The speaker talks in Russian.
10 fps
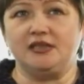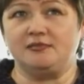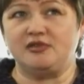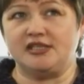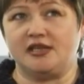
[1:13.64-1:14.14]

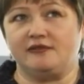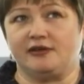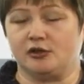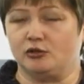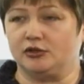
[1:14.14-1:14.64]
Это места
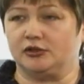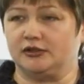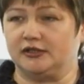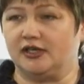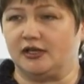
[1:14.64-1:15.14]
вокруг
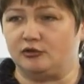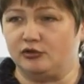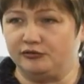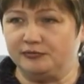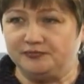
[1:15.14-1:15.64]
э,
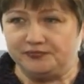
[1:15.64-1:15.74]
городов,